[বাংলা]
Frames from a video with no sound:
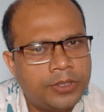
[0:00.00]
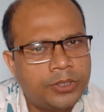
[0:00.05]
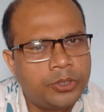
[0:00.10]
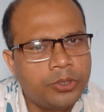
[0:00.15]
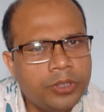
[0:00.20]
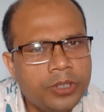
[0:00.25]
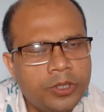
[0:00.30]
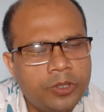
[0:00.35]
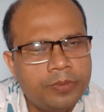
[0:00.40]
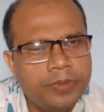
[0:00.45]

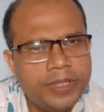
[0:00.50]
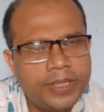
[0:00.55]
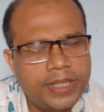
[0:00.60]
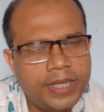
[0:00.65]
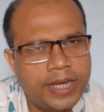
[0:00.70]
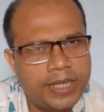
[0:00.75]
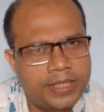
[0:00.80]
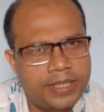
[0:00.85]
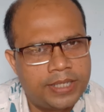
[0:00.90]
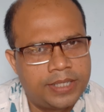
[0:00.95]
যদি তুমি
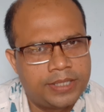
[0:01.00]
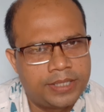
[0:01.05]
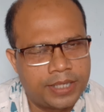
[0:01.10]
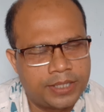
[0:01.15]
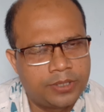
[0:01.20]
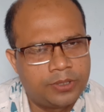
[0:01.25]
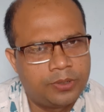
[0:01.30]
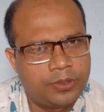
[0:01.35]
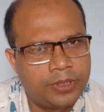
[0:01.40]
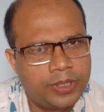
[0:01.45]
ইতিহাসের
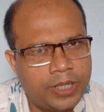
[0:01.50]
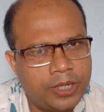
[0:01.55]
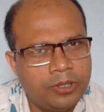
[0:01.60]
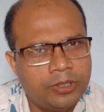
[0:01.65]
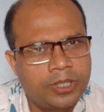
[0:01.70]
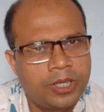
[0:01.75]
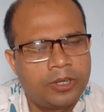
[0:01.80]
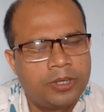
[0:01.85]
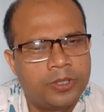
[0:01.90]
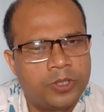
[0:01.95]
ছাত্র হয়ে থাকো
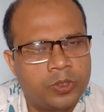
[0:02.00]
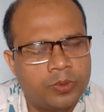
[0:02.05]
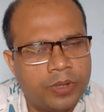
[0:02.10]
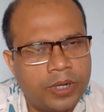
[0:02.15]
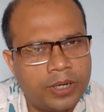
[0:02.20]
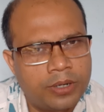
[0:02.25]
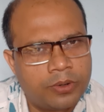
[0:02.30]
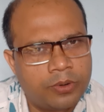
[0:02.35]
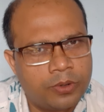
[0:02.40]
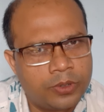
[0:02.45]
তাহলে
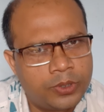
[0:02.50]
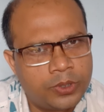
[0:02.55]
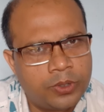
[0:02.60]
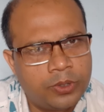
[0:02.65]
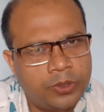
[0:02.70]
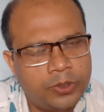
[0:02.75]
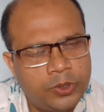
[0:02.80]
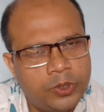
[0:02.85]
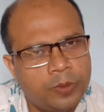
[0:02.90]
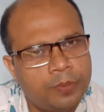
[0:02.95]
তোমার কোর্স
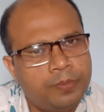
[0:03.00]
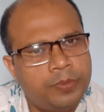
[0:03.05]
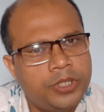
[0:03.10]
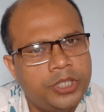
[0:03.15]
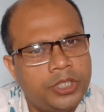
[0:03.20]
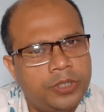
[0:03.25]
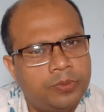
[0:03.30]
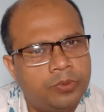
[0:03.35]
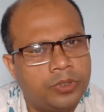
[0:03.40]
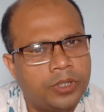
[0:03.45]
কোড
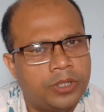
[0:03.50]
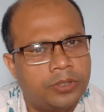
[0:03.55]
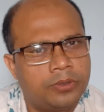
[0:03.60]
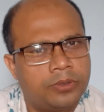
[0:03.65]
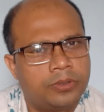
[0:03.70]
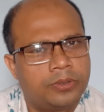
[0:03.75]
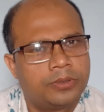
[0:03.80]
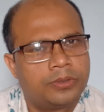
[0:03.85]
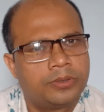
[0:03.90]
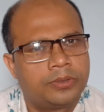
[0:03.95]
চব্বিশ পনেরো
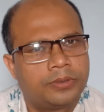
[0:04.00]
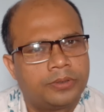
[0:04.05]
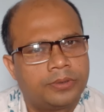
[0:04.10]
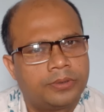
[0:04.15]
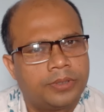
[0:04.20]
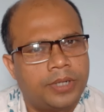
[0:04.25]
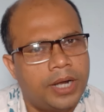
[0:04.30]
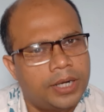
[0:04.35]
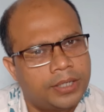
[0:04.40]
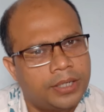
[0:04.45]

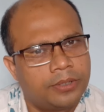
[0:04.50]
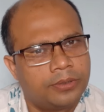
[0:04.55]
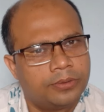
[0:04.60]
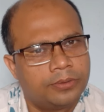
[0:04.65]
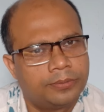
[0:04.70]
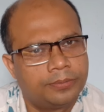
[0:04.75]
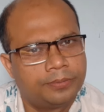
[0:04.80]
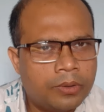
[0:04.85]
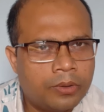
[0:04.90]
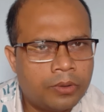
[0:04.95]
আঠারো
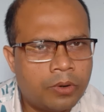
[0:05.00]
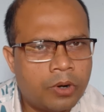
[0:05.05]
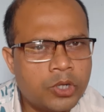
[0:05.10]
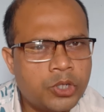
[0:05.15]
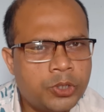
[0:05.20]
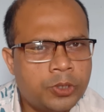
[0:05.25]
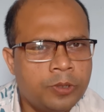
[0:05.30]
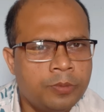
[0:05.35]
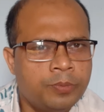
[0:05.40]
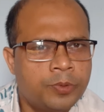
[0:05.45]

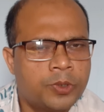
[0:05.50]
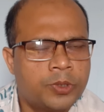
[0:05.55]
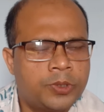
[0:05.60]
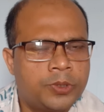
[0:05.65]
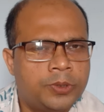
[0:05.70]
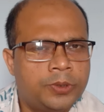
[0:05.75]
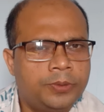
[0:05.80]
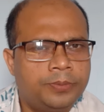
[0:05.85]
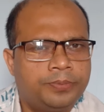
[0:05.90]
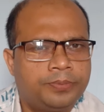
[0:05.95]
অষ্টম
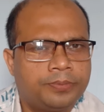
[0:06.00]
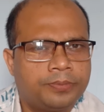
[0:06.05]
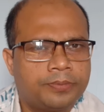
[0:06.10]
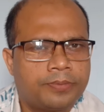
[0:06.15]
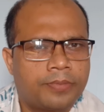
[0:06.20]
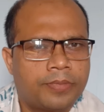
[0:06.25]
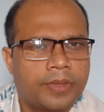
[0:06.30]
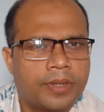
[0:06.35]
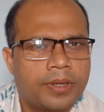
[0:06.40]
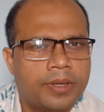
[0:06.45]
প্রশ্ন
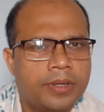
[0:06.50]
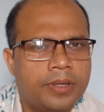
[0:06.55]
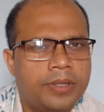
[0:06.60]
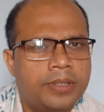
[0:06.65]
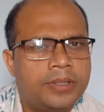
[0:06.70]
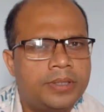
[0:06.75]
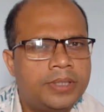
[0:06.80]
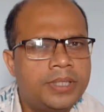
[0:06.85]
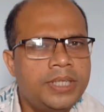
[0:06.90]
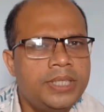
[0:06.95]

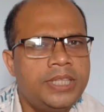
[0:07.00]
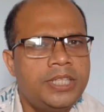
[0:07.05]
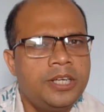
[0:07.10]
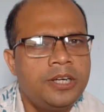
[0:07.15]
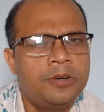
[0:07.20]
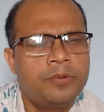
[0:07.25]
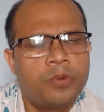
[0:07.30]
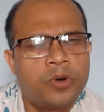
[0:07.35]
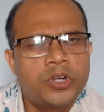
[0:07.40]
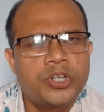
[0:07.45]

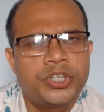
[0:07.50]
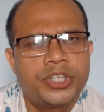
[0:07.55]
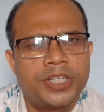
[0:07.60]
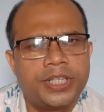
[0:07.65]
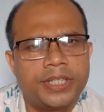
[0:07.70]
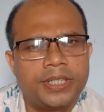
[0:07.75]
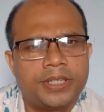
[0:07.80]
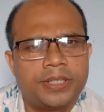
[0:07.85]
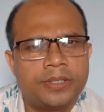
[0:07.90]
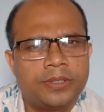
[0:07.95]
তৃতীয়
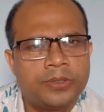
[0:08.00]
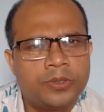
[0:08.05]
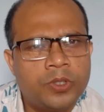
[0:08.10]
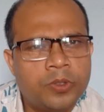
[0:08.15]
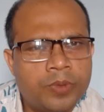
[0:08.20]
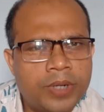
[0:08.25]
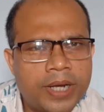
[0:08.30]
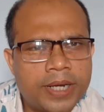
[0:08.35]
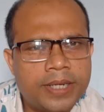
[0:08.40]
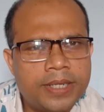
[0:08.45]
বর্ষে
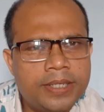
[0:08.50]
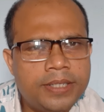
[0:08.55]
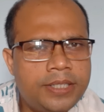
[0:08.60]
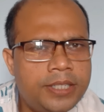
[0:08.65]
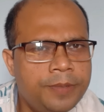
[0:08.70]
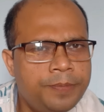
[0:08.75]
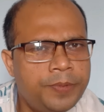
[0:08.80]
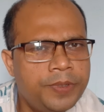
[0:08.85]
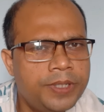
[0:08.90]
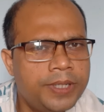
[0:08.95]
তোমার
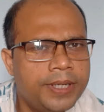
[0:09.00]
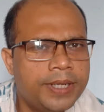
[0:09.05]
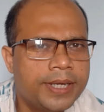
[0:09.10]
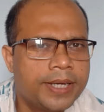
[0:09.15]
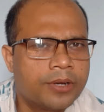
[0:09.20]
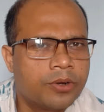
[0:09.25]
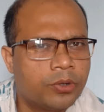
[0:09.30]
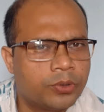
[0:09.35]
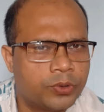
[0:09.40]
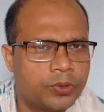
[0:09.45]
জিপিএ
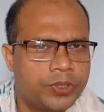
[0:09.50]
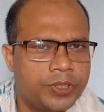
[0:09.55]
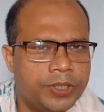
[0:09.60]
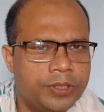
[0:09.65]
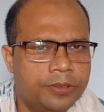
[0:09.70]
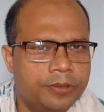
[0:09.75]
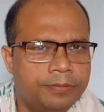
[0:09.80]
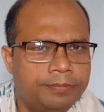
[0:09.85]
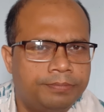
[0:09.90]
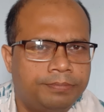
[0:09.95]
কত ছিল